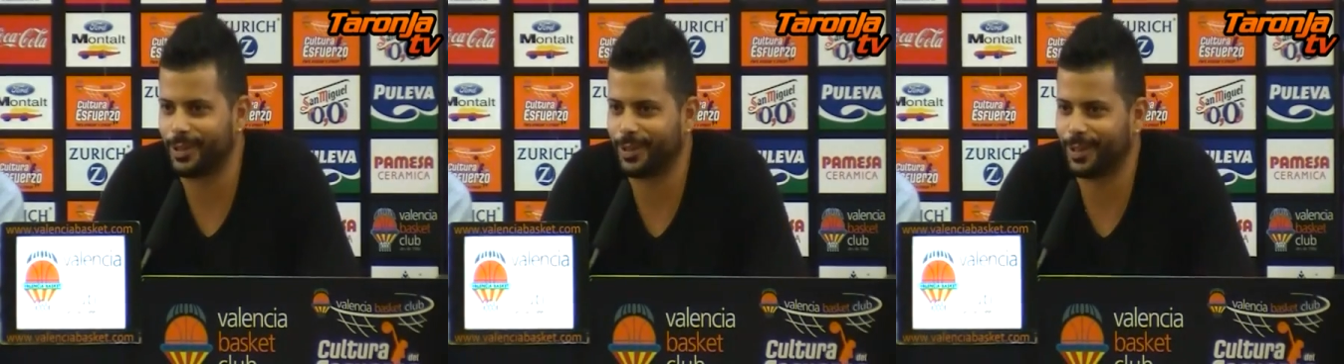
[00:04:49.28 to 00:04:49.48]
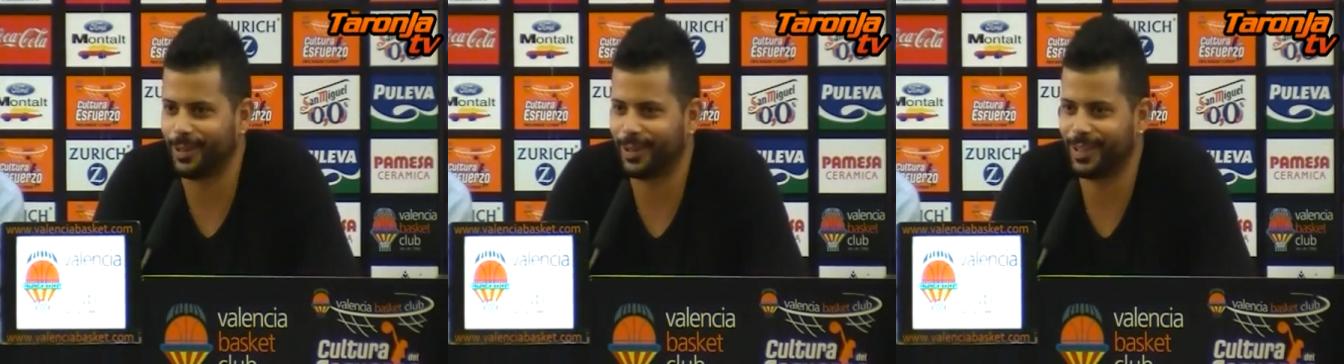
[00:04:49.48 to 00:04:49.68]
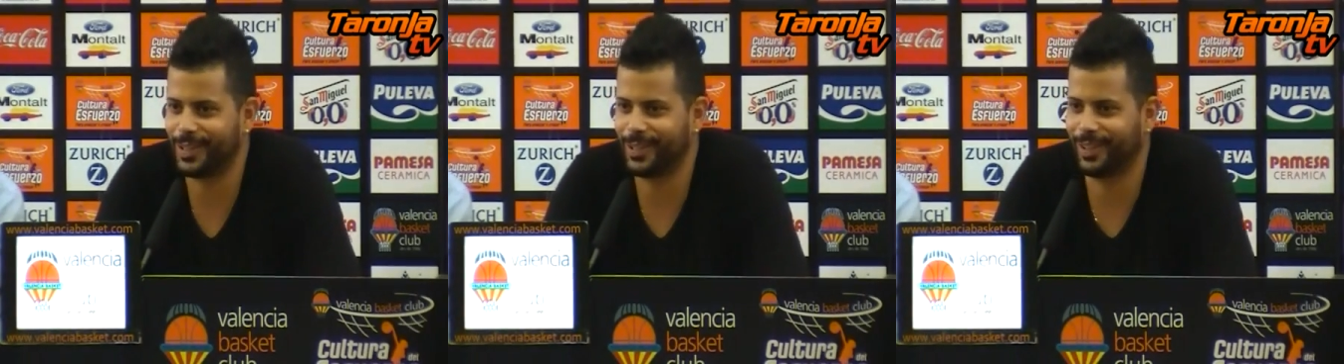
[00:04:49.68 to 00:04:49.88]
Yo
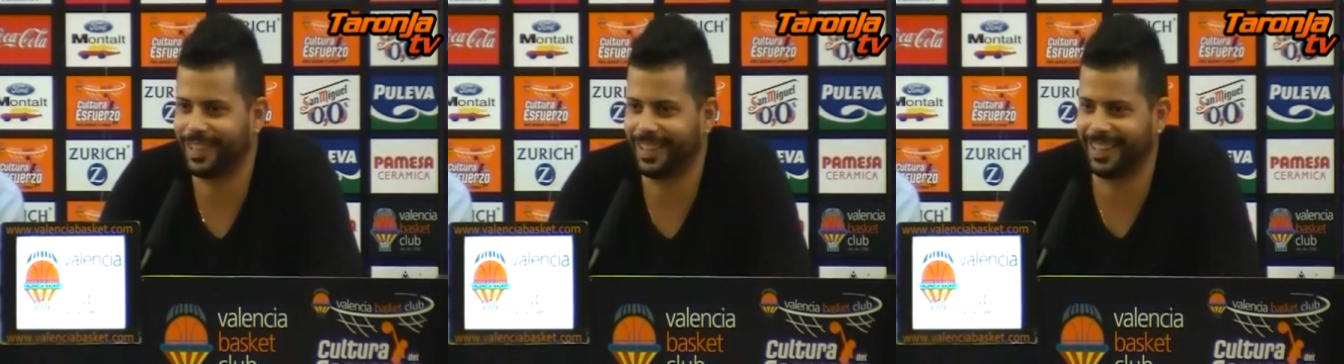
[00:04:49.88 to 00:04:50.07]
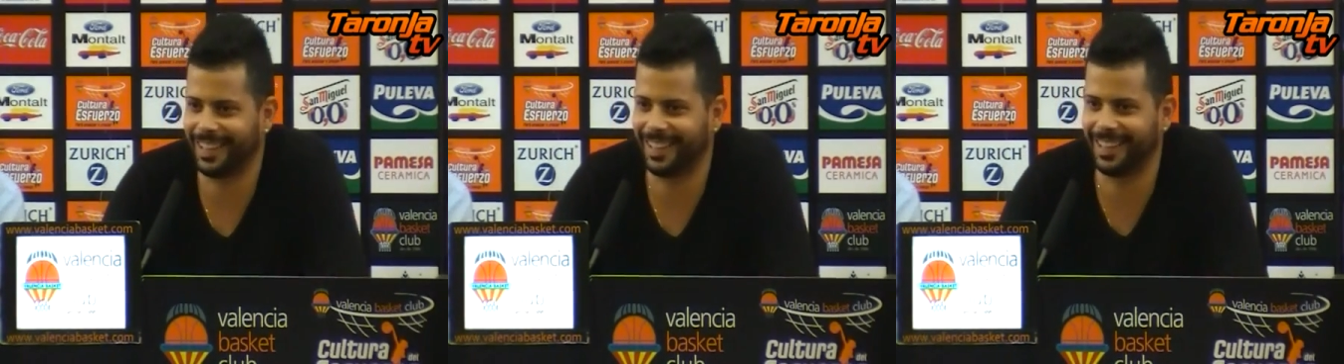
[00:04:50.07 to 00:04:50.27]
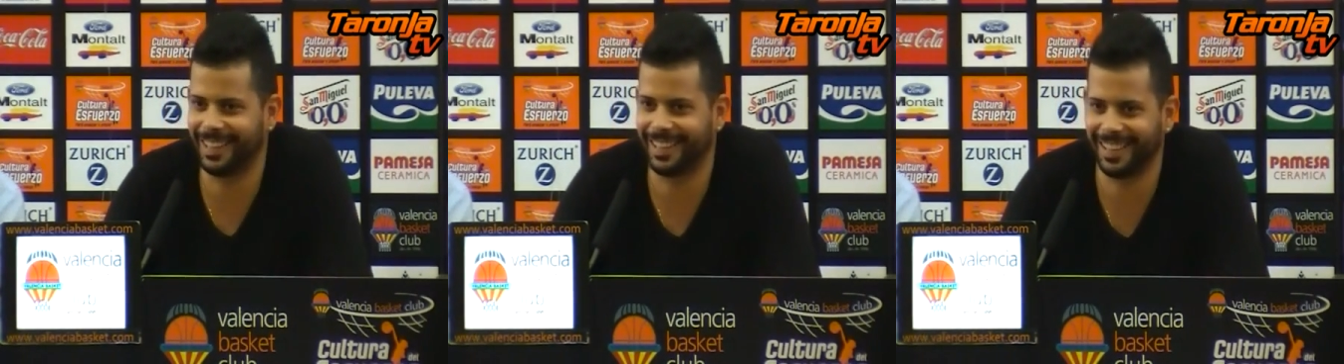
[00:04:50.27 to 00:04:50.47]
creo que eso
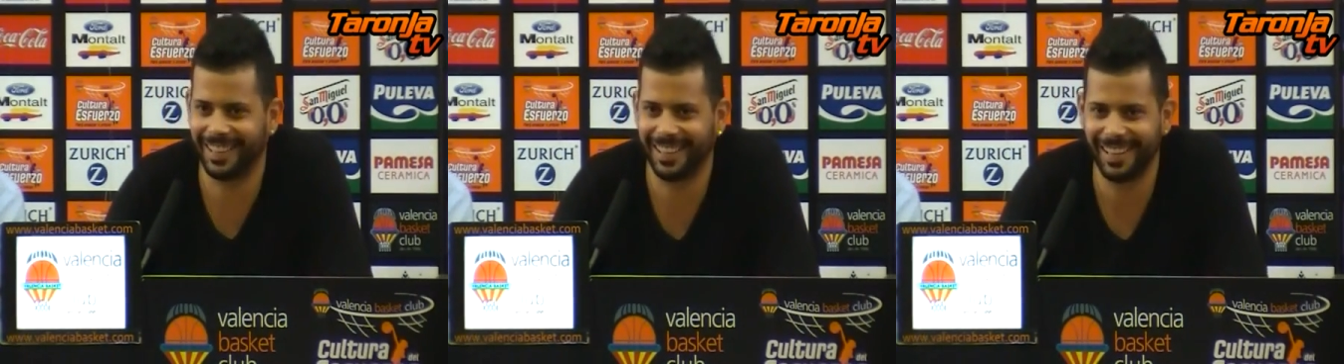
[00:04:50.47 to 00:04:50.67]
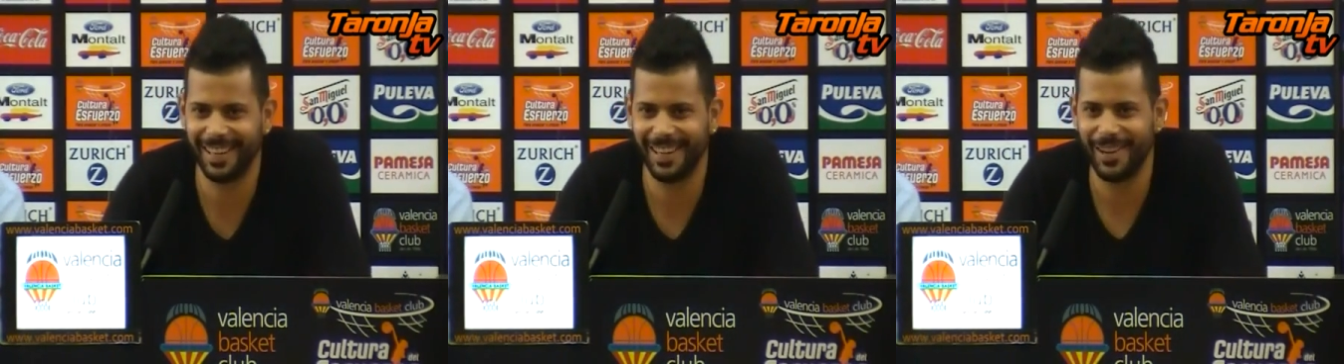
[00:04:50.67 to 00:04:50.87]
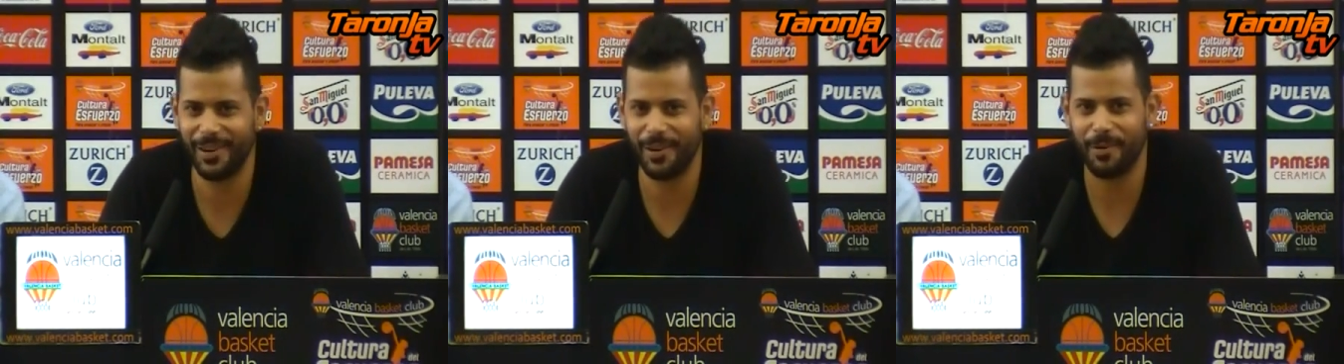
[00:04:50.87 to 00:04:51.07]
queda
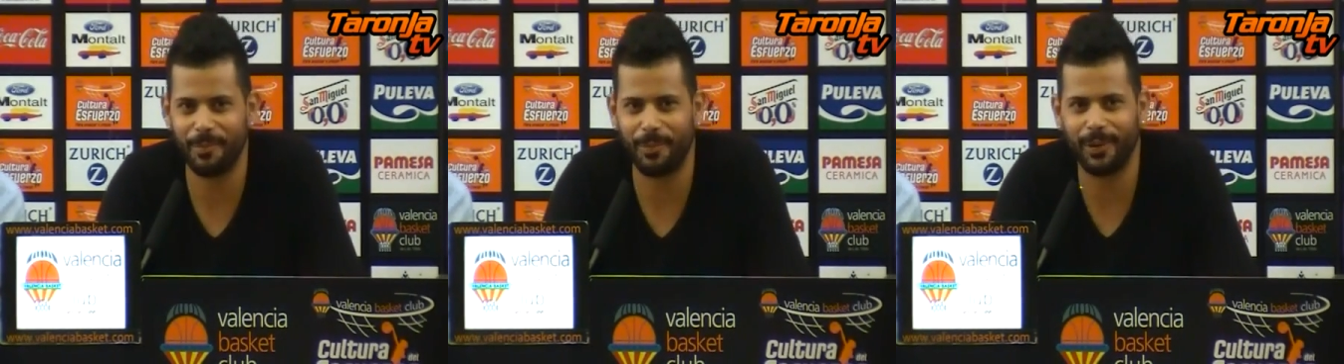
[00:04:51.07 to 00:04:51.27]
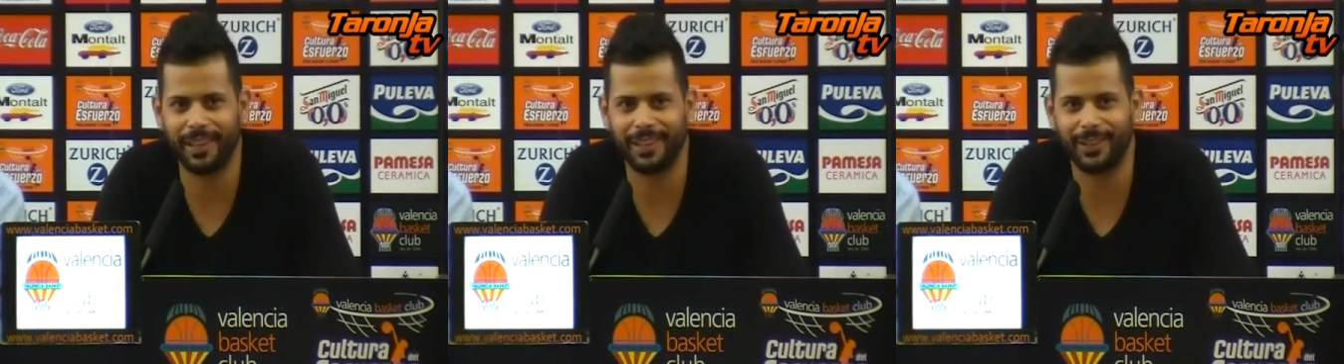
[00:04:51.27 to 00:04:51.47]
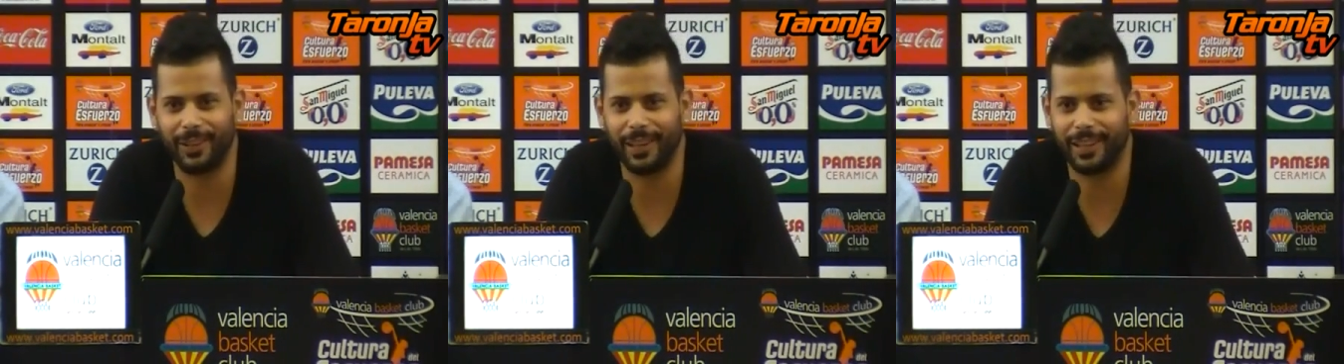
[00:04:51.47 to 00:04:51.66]
un
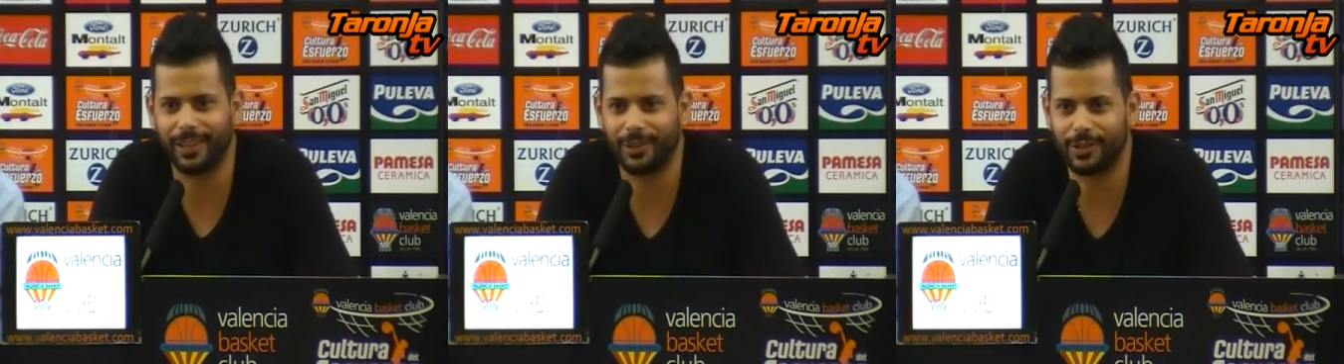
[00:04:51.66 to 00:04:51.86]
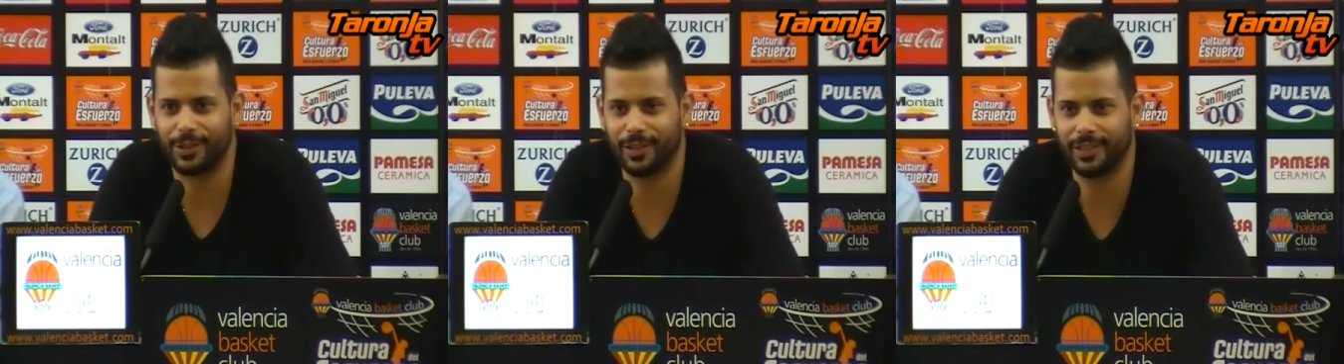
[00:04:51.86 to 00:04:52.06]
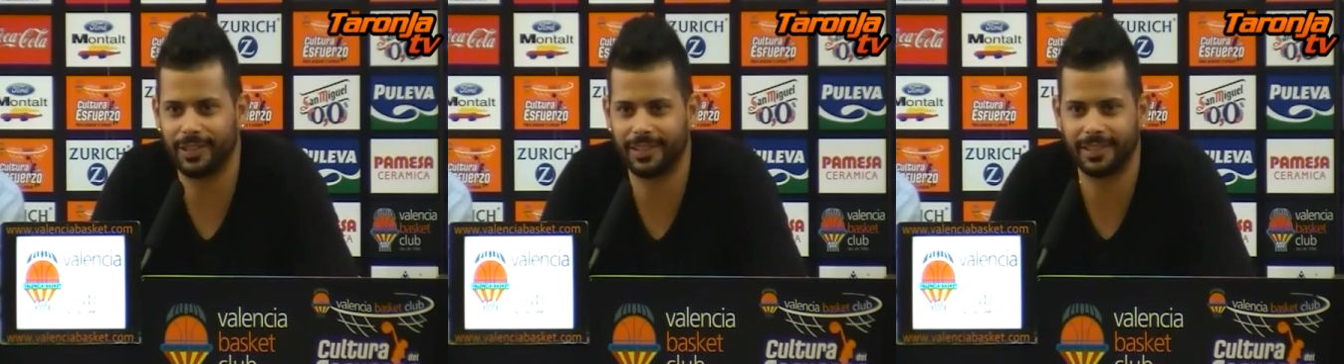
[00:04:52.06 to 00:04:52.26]
poquito
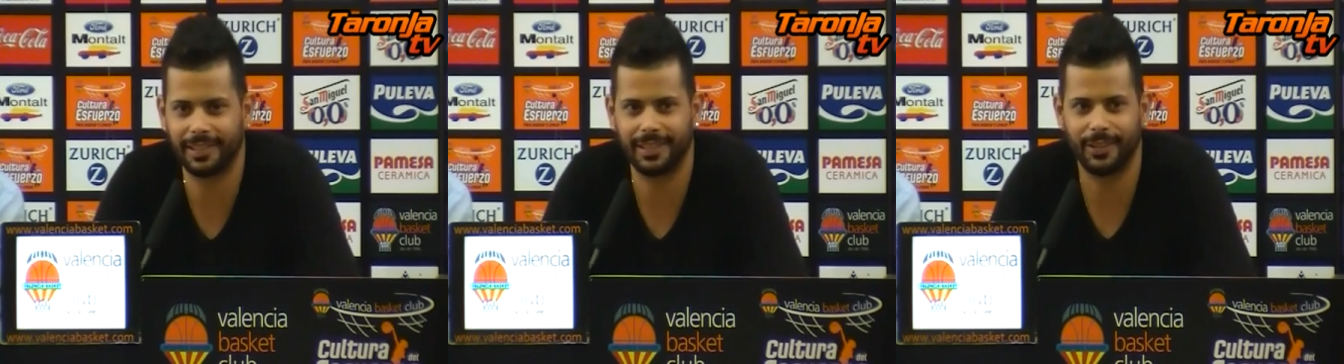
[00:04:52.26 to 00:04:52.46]
lejos, ¿no?